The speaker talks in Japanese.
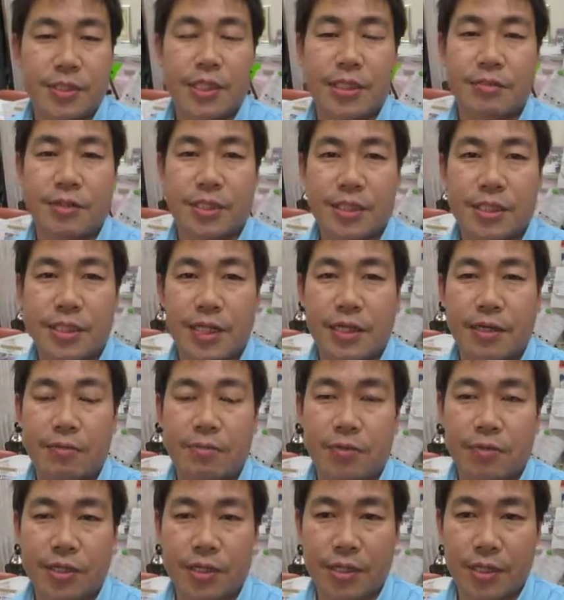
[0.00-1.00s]
スタッドレスタイヤ
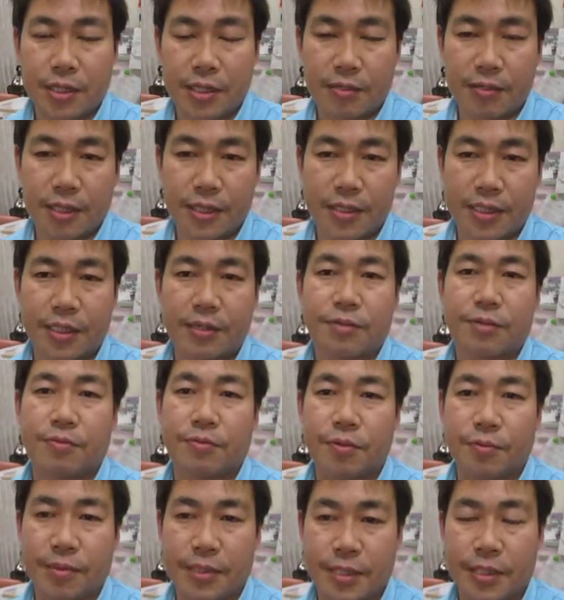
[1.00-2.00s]
を持っている方はつけると
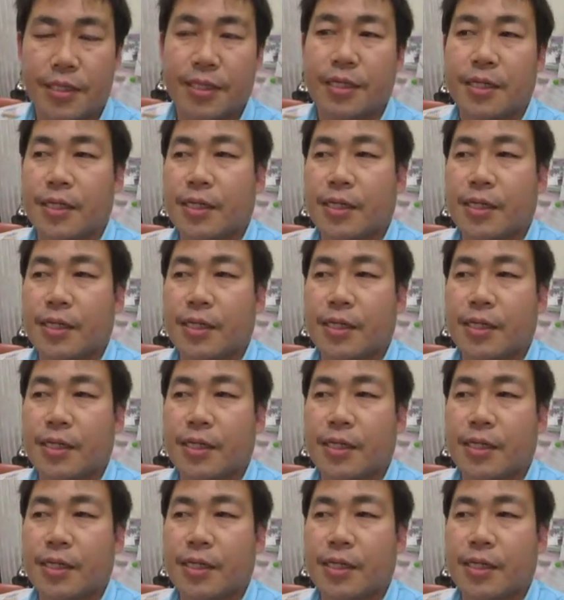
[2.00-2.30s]
思います、